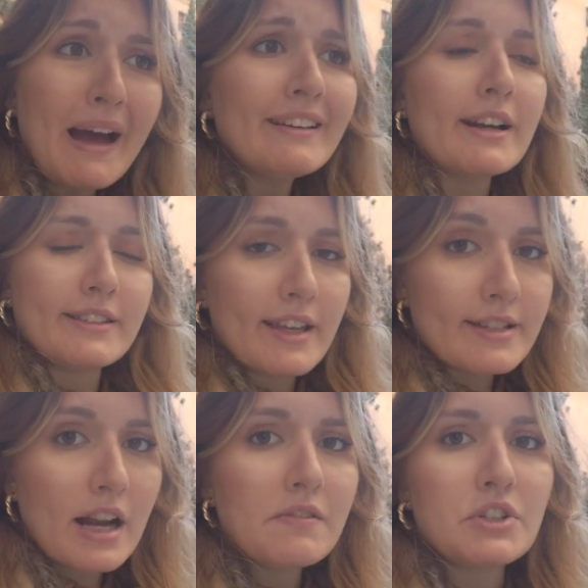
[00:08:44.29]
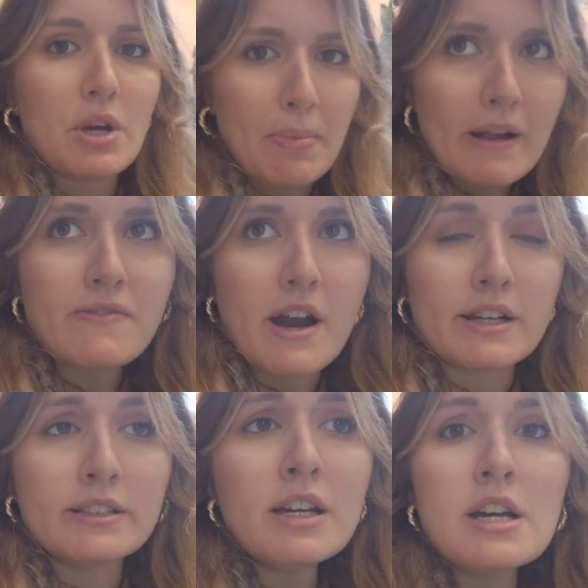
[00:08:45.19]
Ben katedral ve şapel
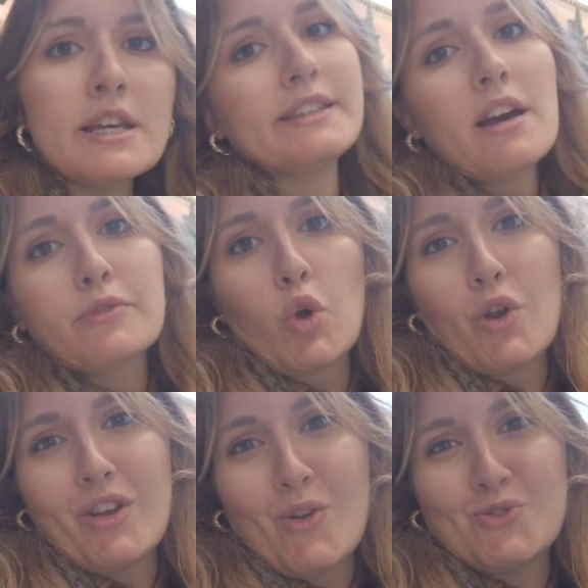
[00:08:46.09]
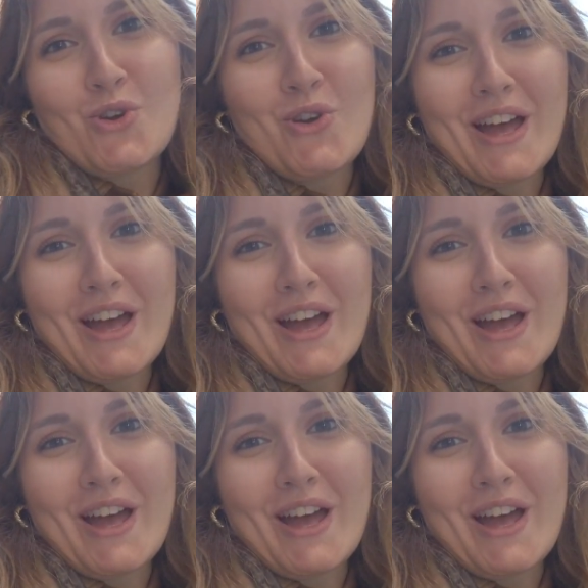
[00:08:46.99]
farkını iki hafta önce